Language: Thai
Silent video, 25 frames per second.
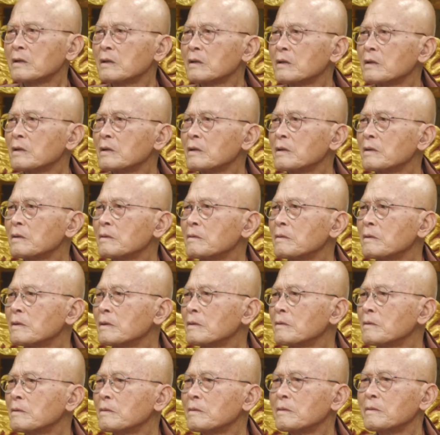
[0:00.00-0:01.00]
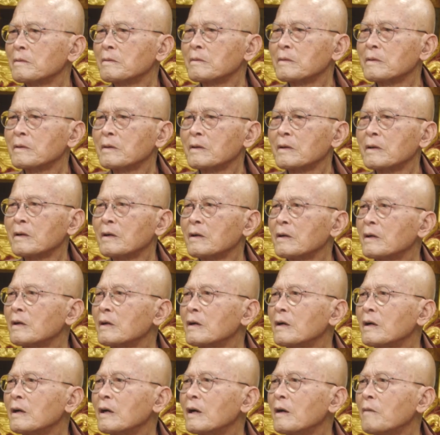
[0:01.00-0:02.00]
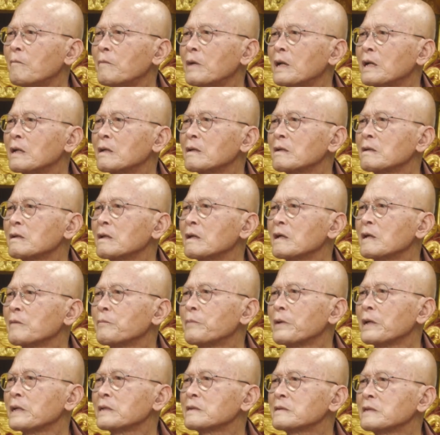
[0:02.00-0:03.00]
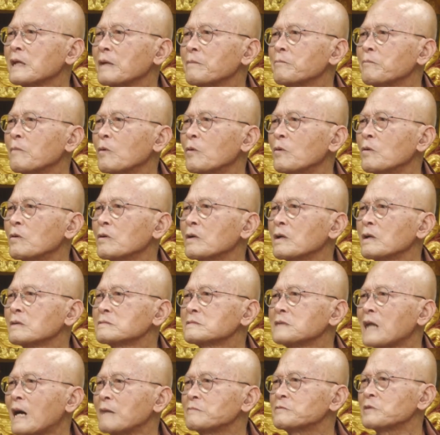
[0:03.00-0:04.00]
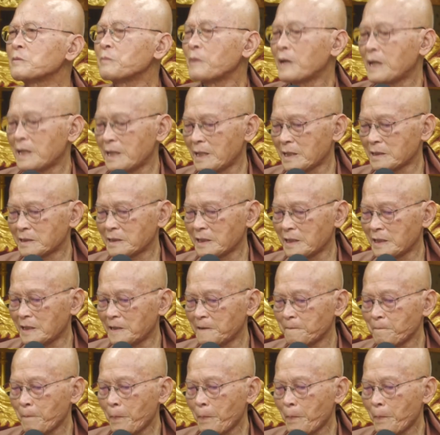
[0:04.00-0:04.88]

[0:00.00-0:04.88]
กผ่านไปจบหมดมันเลยไปเจ็ดโมงสามสิบห้านาที